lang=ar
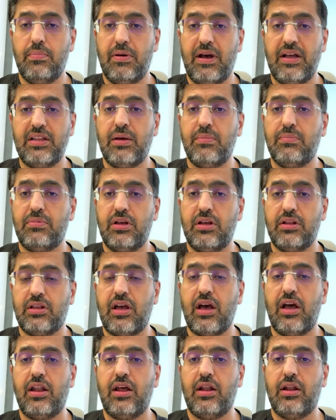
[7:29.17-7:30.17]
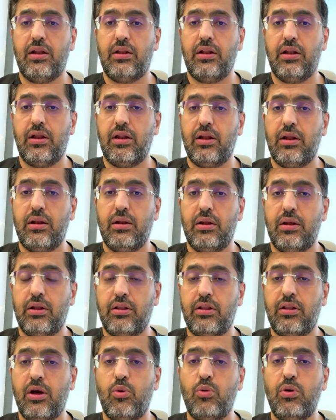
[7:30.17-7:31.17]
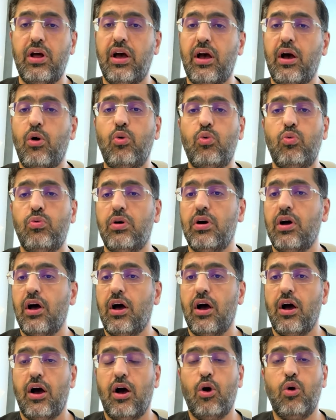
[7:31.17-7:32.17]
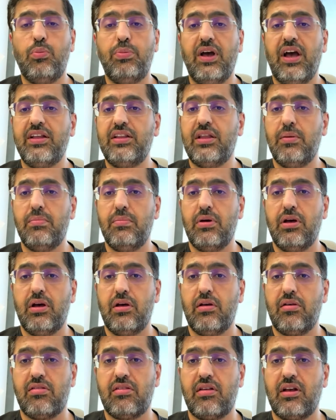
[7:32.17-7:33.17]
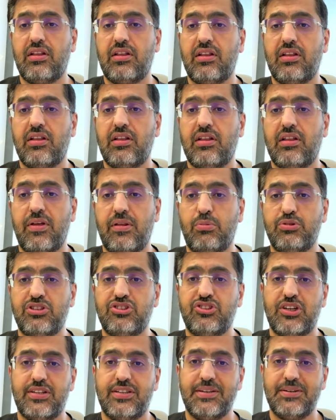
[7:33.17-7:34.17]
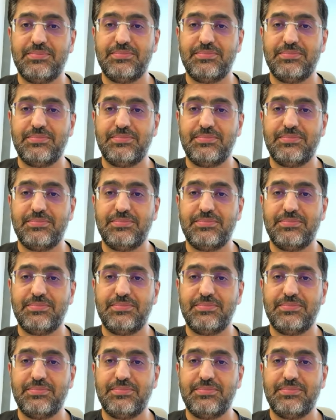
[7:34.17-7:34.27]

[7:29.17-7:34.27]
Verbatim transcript: بعدم ادخالها للدوله او او بعدم استخدام هذه المنتجات.